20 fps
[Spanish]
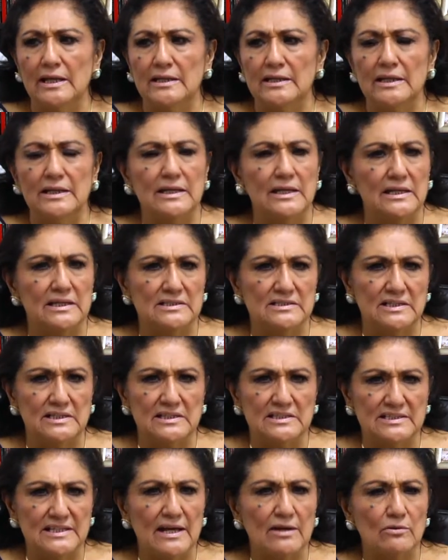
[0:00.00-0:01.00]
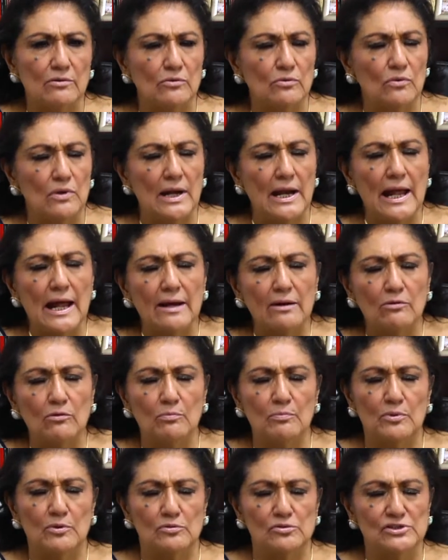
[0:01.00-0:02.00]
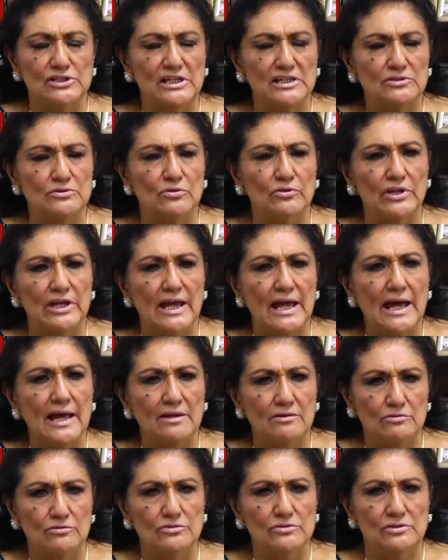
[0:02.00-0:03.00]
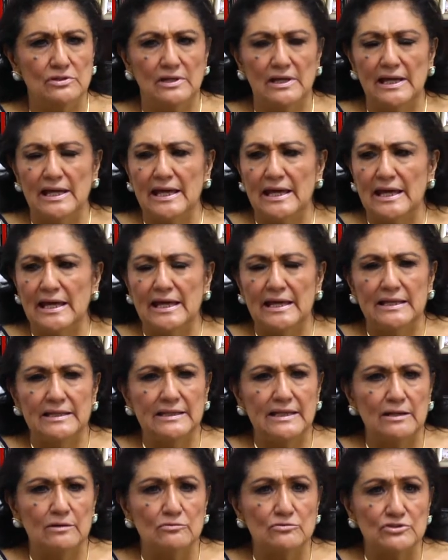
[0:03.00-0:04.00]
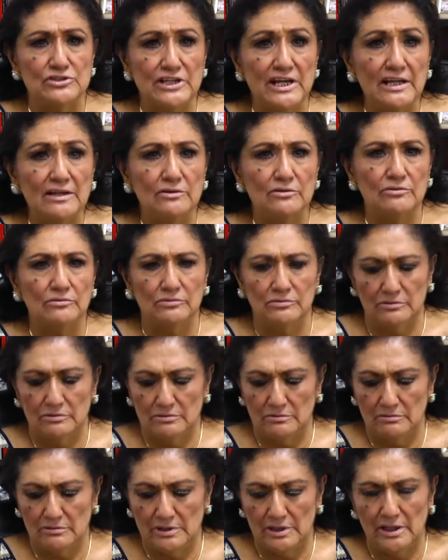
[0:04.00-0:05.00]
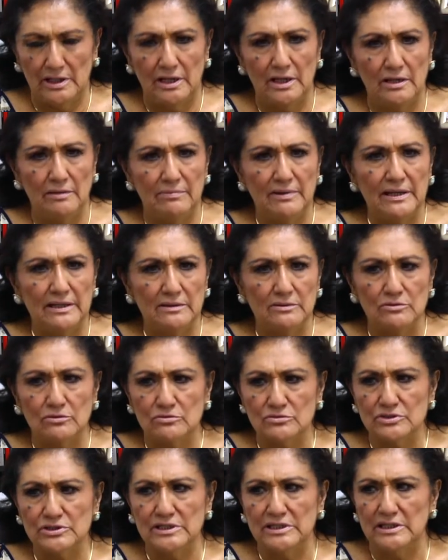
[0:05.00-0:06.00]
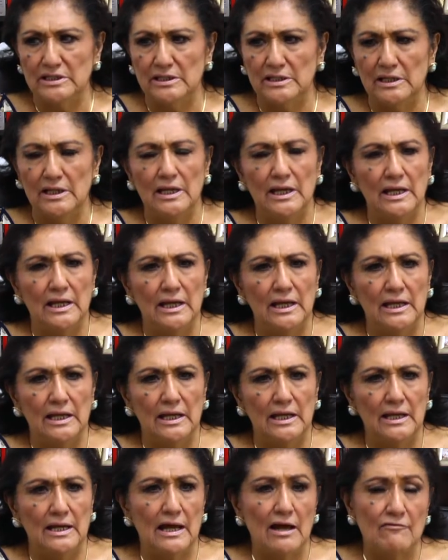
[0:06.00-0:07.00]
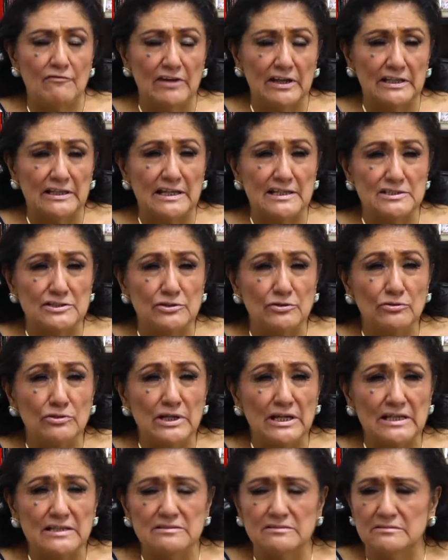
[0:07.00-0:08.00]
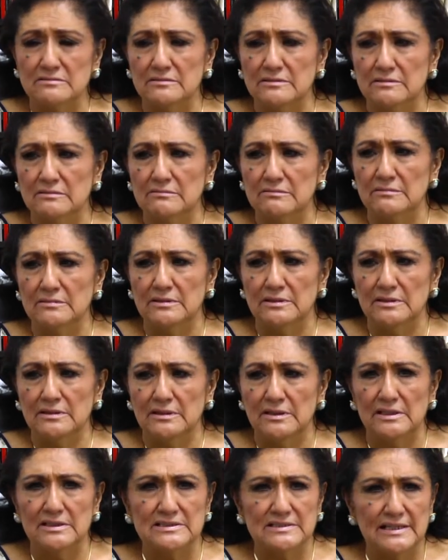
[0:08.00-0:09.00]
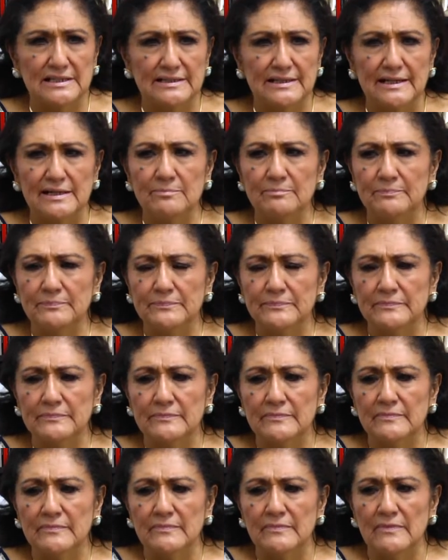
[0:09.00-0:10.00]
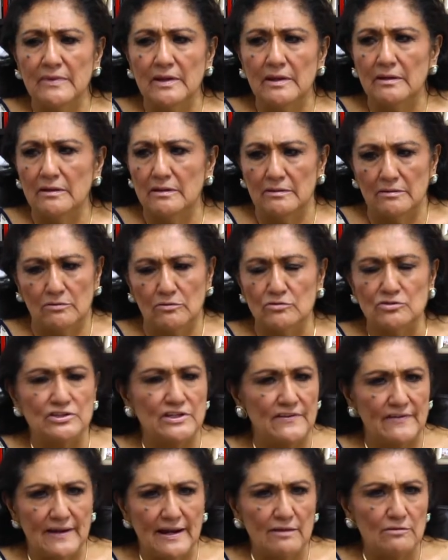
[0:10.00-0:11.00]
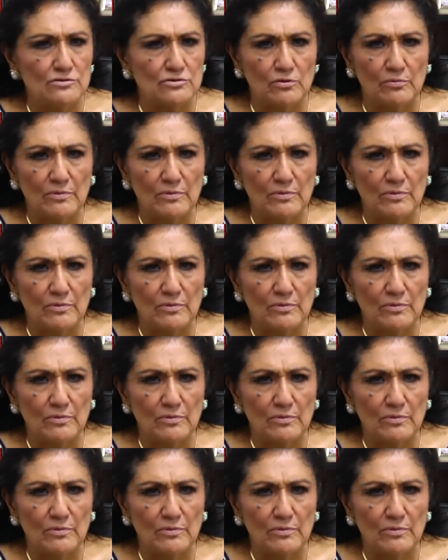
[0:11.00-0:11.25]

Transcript: de quienes iniciaron un largo proceso de años denunciando eventos y eh, afectaciones, etcétera, eh, considerados